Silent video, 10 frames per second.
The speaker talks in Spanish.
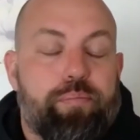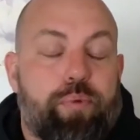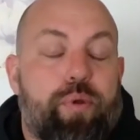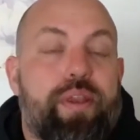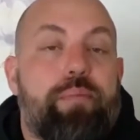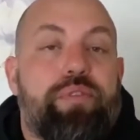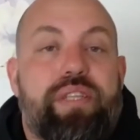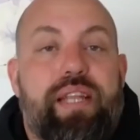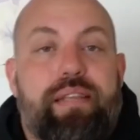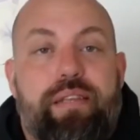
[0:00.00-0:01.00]
podríamos
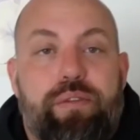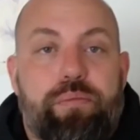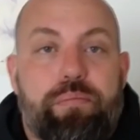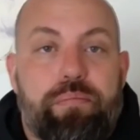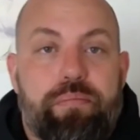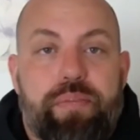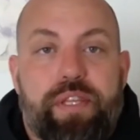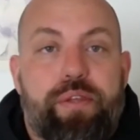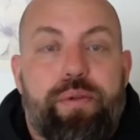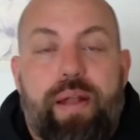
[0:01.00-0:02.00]
estar haciendo un
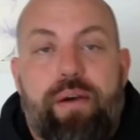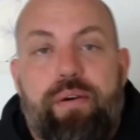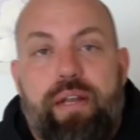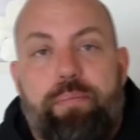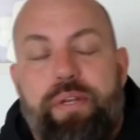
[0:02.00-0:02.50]
video de una hora,